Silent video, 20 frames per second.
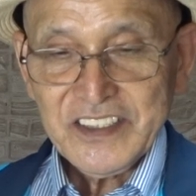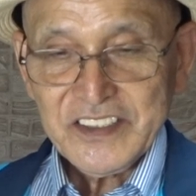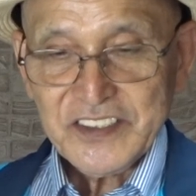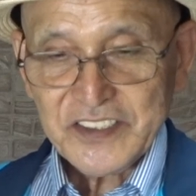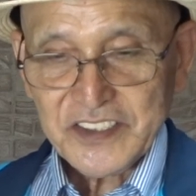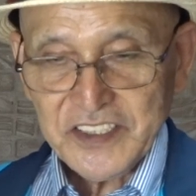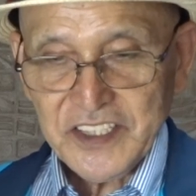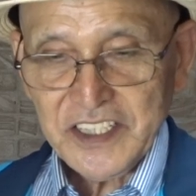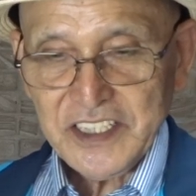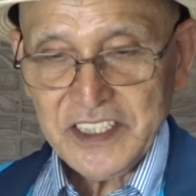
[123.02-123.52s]

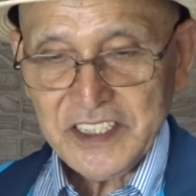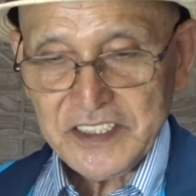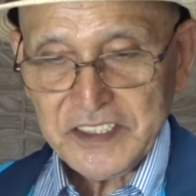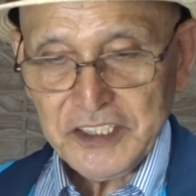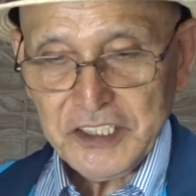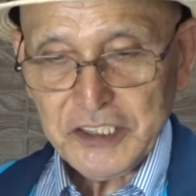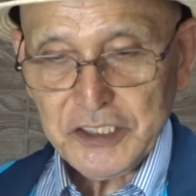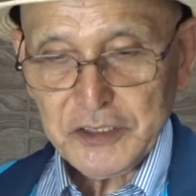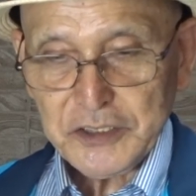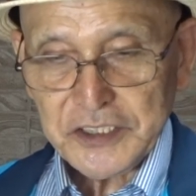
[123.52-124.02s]
すでに
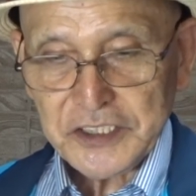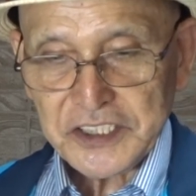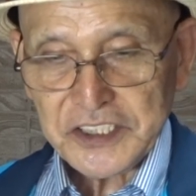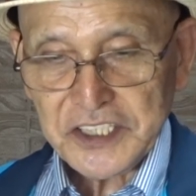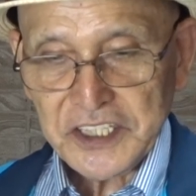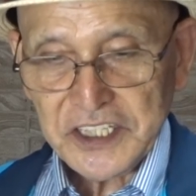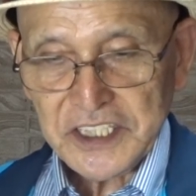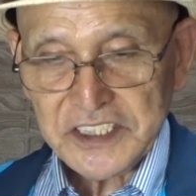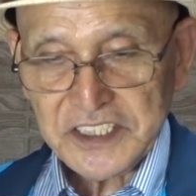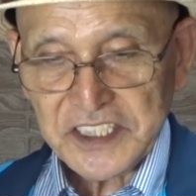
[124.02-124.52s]
21
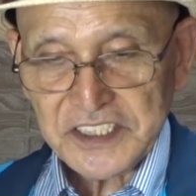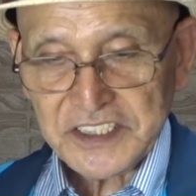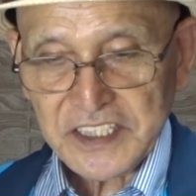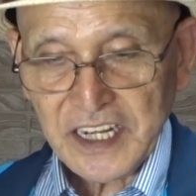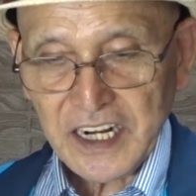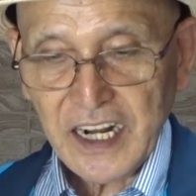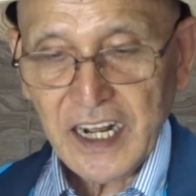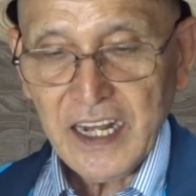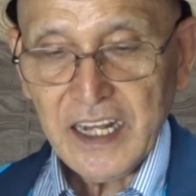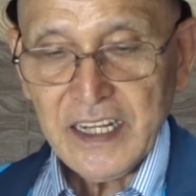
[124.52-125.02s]
世紀です
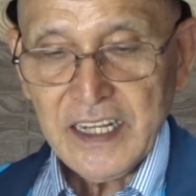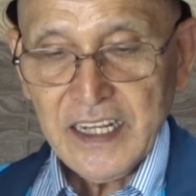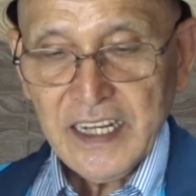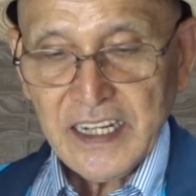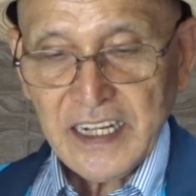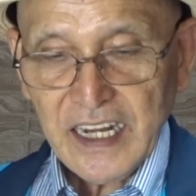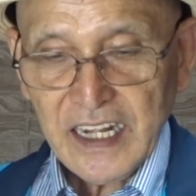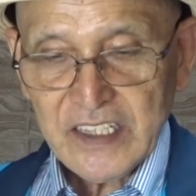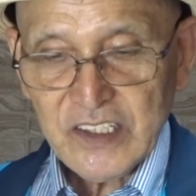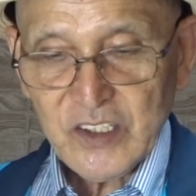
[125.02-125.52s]
から
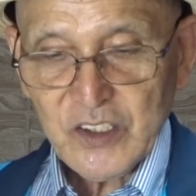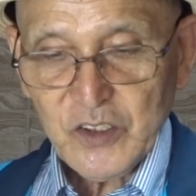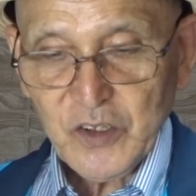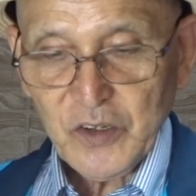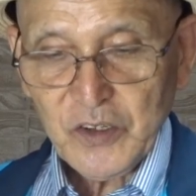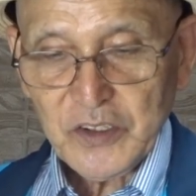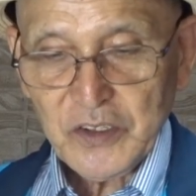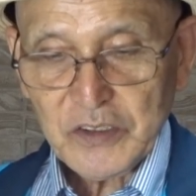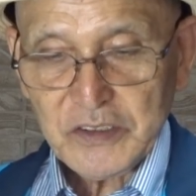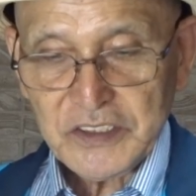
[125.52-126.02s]
感
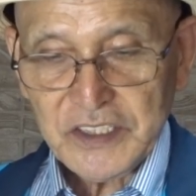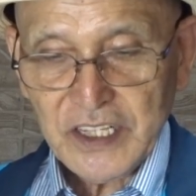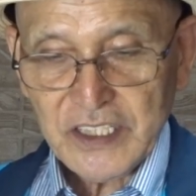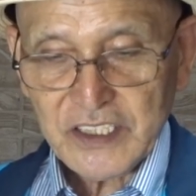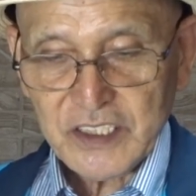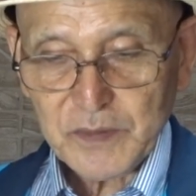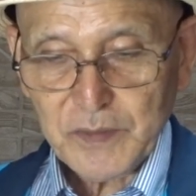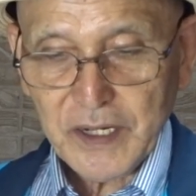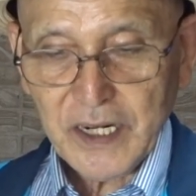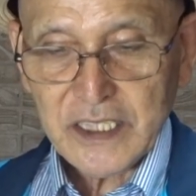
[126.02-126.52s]
動力で
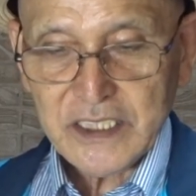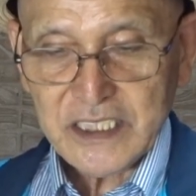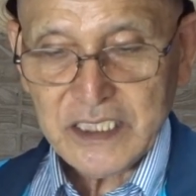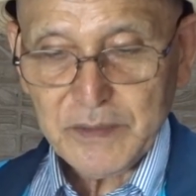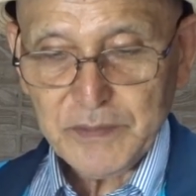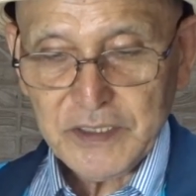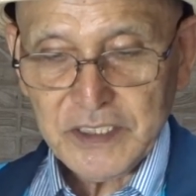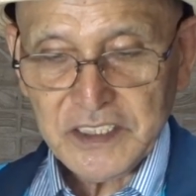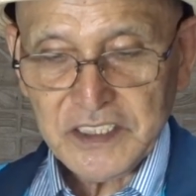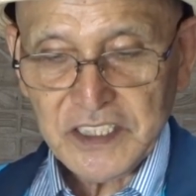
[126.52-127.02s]
素晴らし
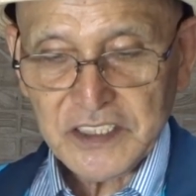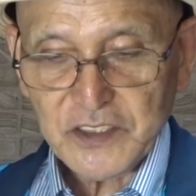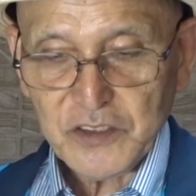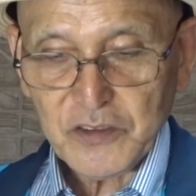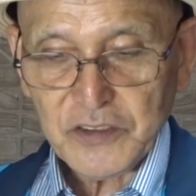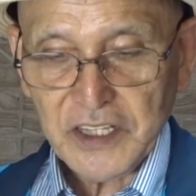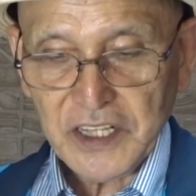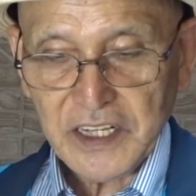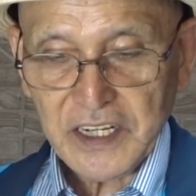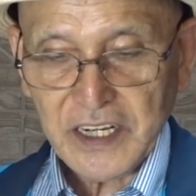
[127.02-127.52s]
いビジネス
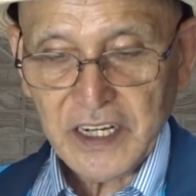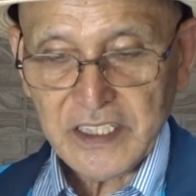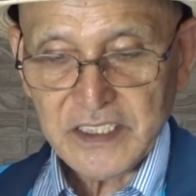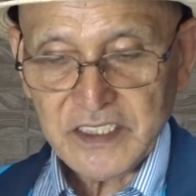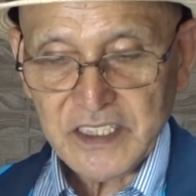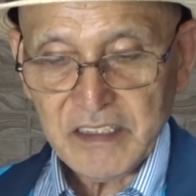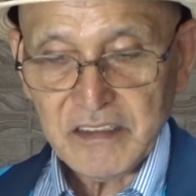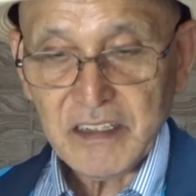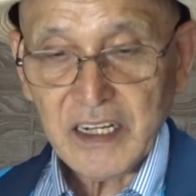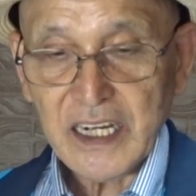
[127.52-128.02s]
を展開し
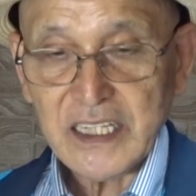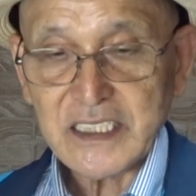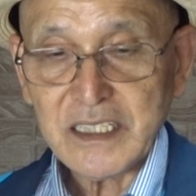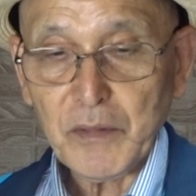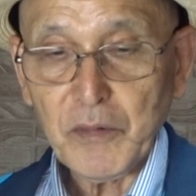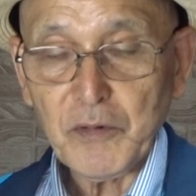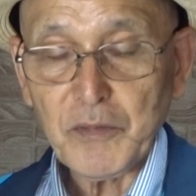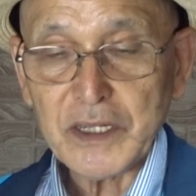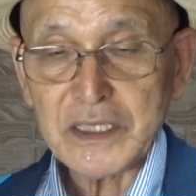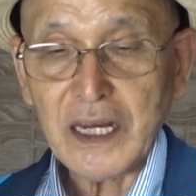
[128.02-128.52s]
ている会
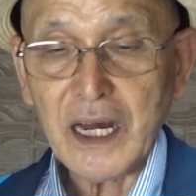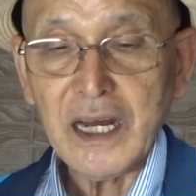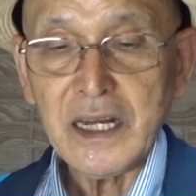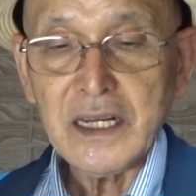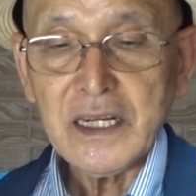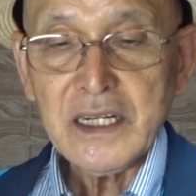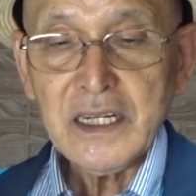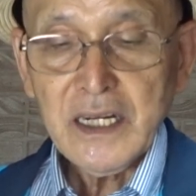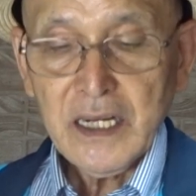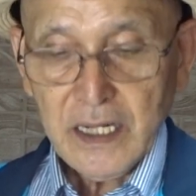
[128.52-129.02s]
社もまた
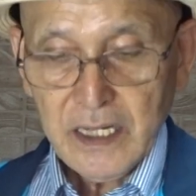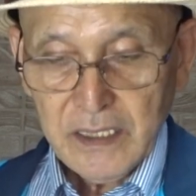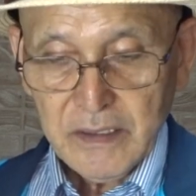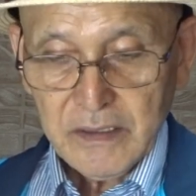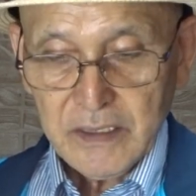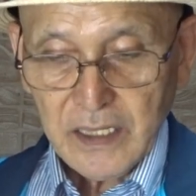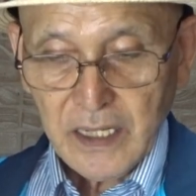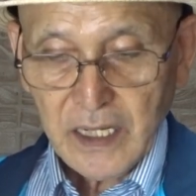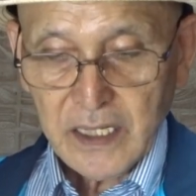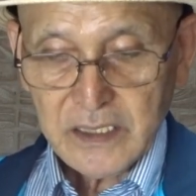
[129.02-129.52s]

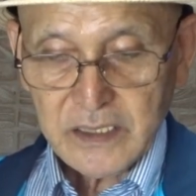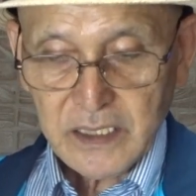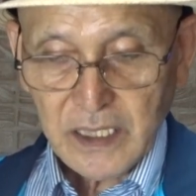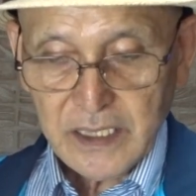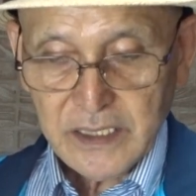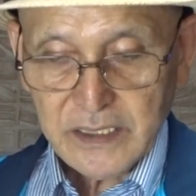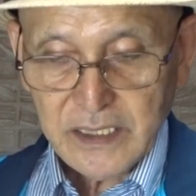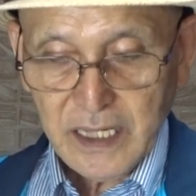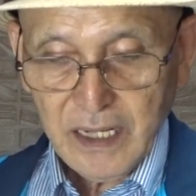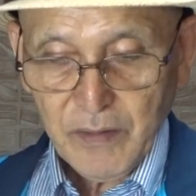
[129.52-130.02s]
会
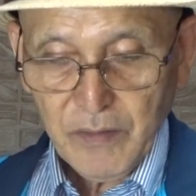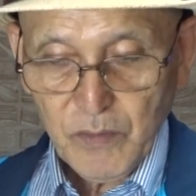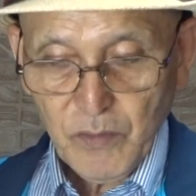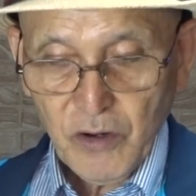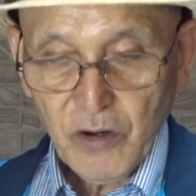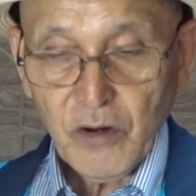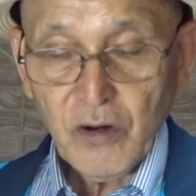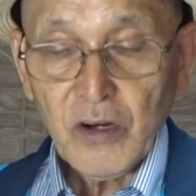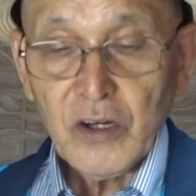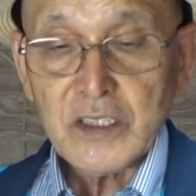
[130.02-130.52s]
社
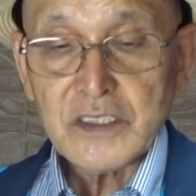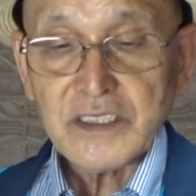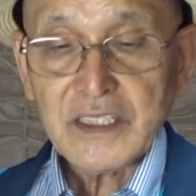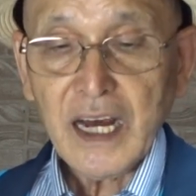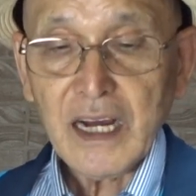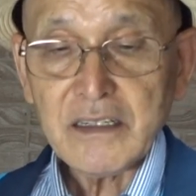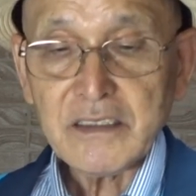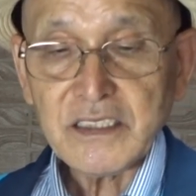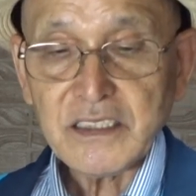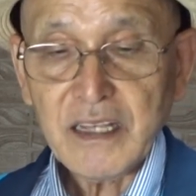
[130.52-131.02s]
も
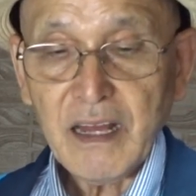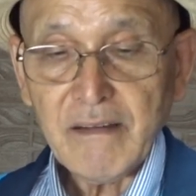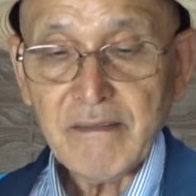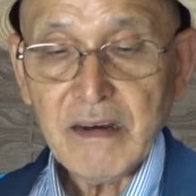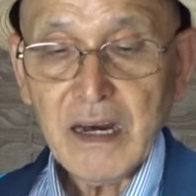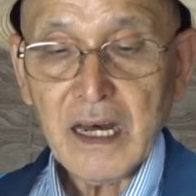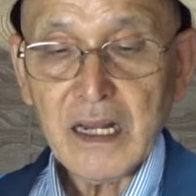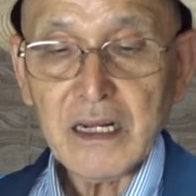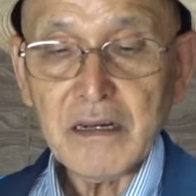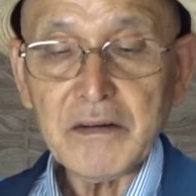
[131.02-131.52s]
たくさん
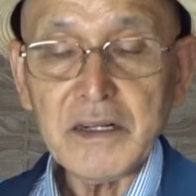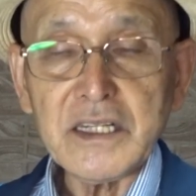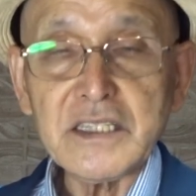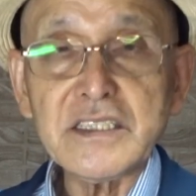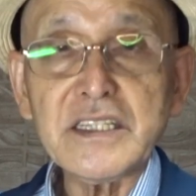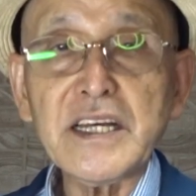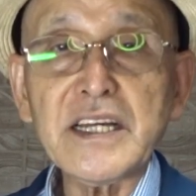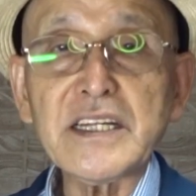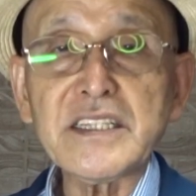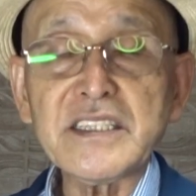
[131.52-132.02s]
現れ
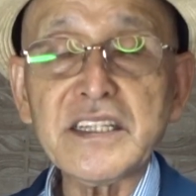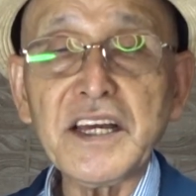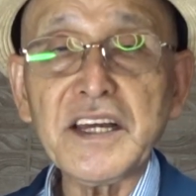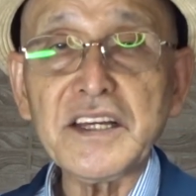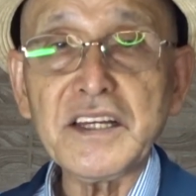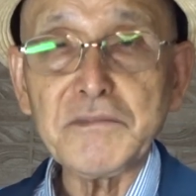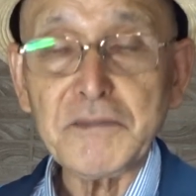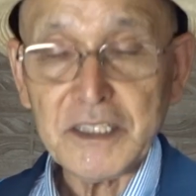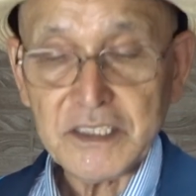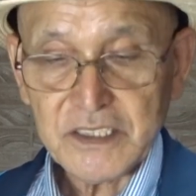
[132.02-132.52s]
てきて
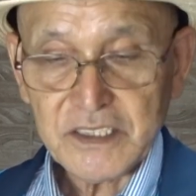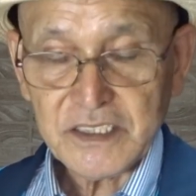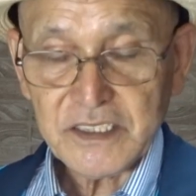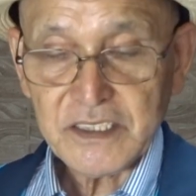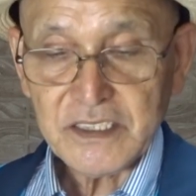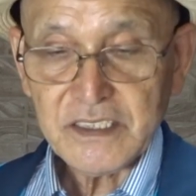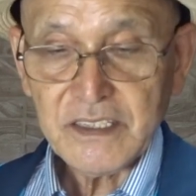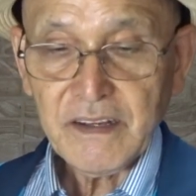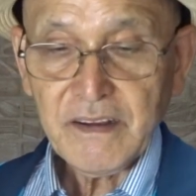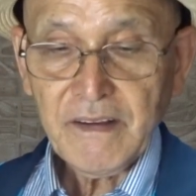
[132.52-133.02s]
いま
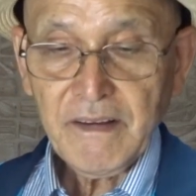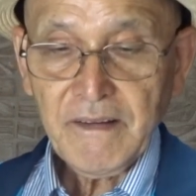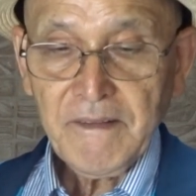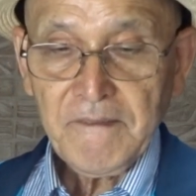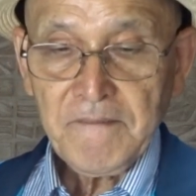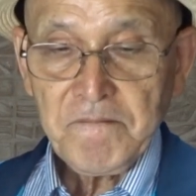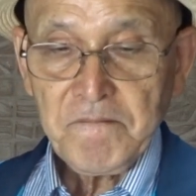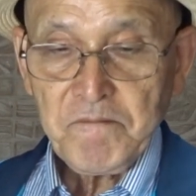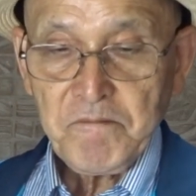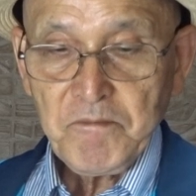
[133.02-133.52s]
す
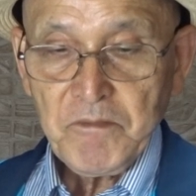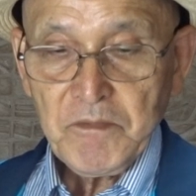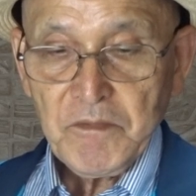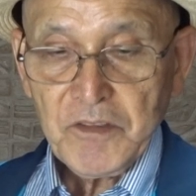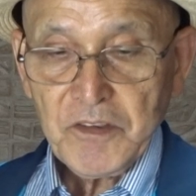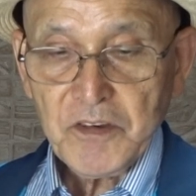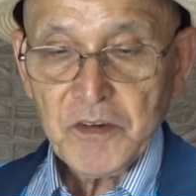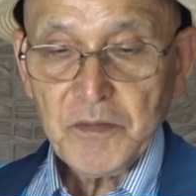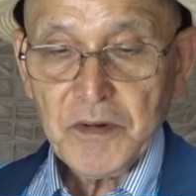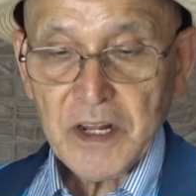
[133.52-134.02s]

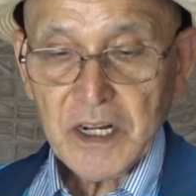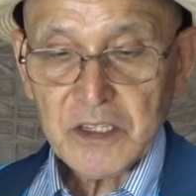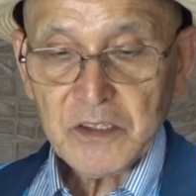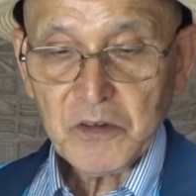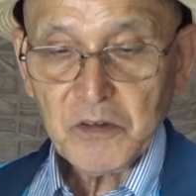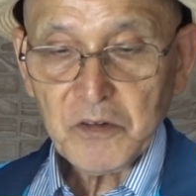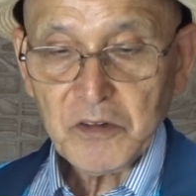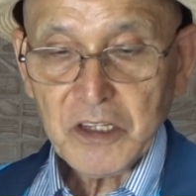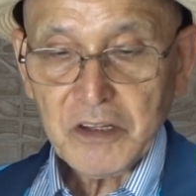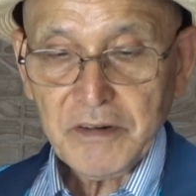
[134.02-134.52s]
有名な
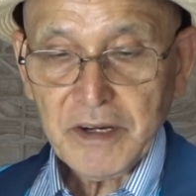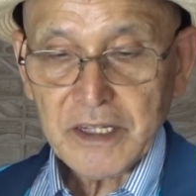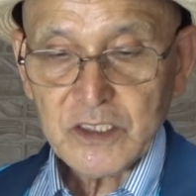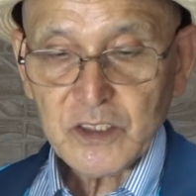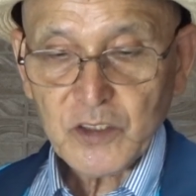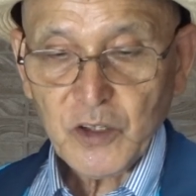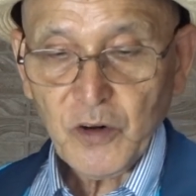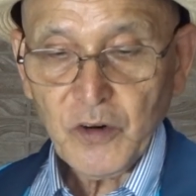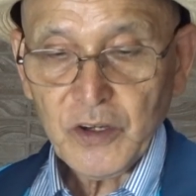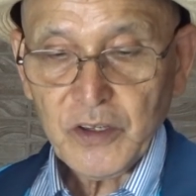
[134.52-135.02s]
ところでは
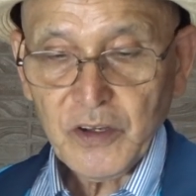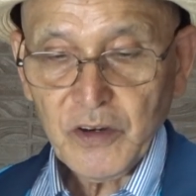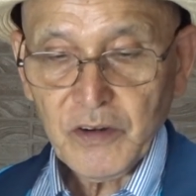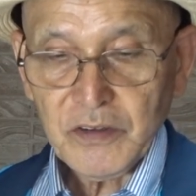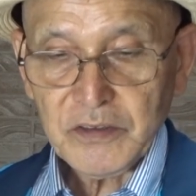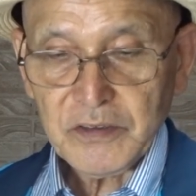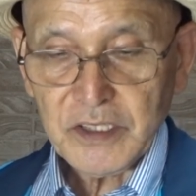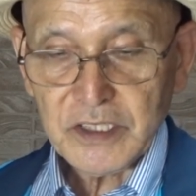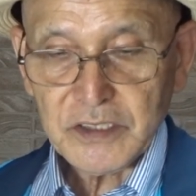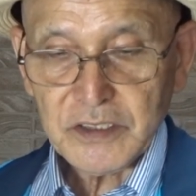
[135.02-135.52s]
東
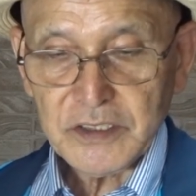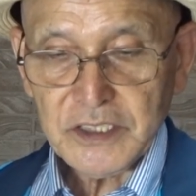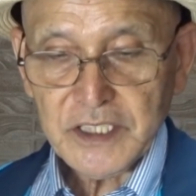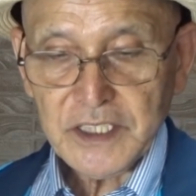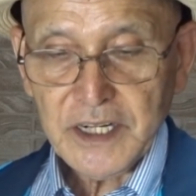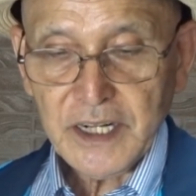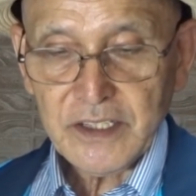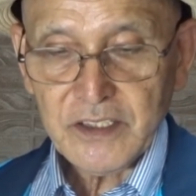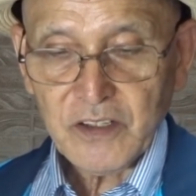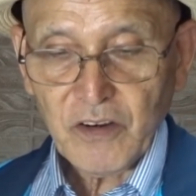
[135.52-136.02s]
京
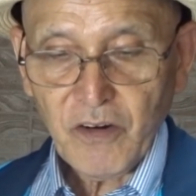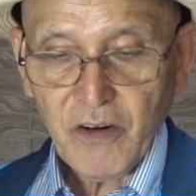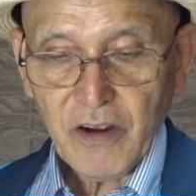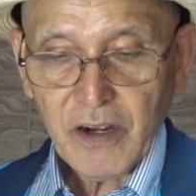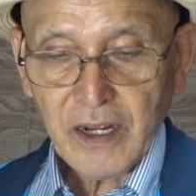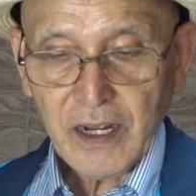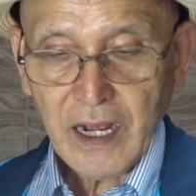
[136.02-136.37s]
ディズニーランド